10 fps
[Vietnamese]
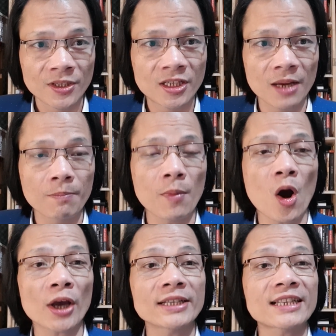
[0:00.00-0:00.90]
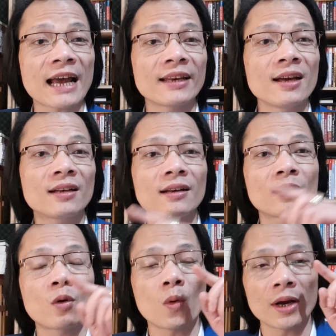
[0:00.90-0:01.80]
Trên mọi giải đất
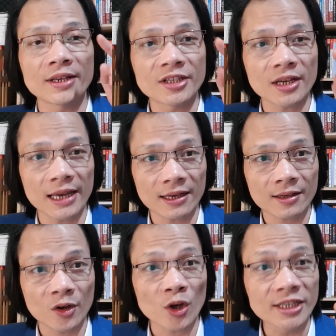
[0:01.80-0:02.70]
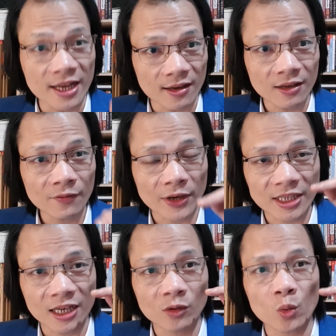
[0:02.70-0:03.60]
của hình chữ S nói riêng và
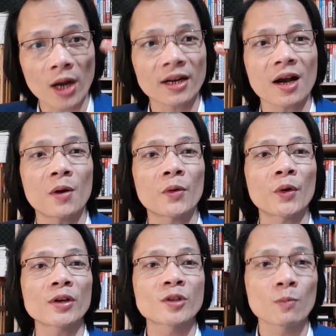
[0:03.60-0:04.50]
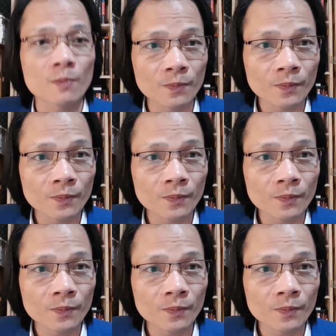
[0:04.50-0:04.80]
trên toàn cầu nói chung.